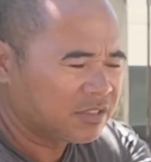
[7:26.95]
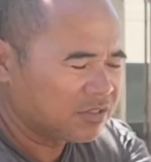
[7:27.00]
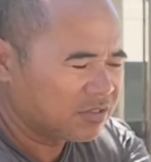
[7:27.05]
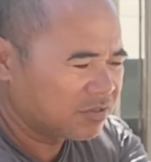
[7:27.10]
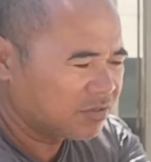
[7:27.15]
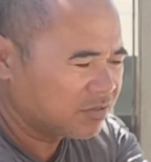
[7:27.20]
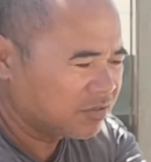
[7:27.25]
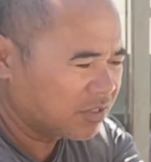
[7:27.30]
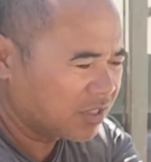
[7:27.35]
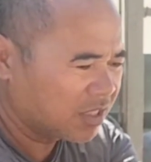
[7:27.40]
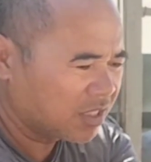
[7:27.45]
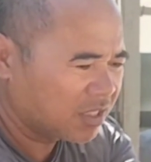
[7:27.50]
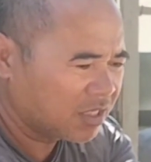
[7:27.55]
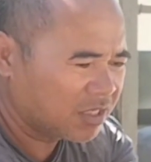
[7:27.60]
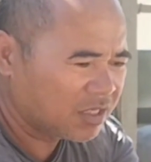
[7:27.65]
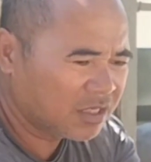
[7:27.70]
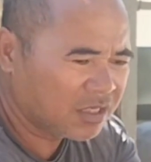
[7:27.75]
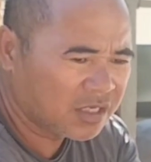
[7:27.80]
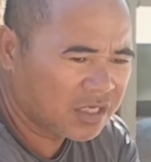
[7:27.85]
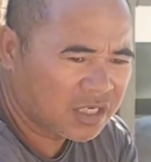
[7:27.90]
no
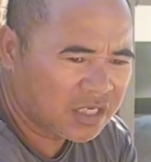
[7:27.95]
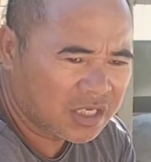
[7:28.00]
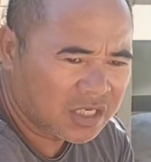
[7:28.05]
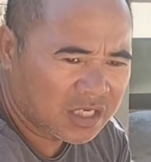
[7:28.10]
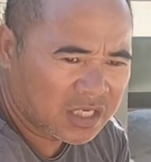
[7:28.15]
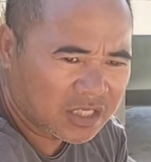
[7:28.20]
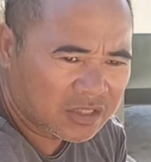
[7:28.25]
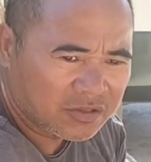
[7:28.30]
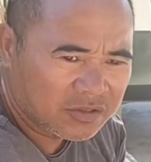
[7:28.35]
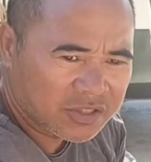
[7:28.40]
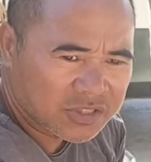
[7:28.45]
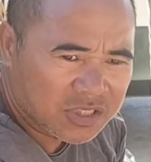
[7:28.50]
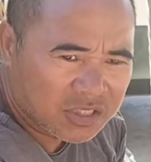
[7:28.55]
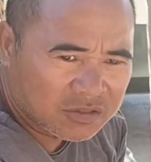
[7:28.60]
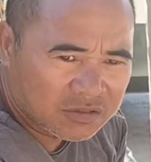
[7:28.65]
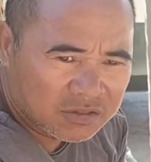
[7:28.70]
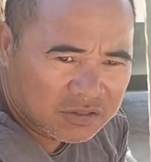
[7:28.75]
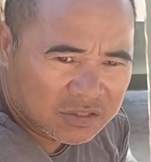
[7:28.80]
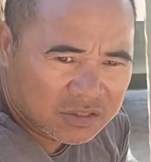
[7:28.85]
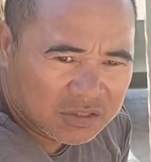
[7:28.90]
uh, ano na
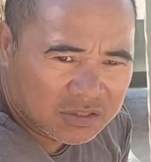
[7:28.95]
siya no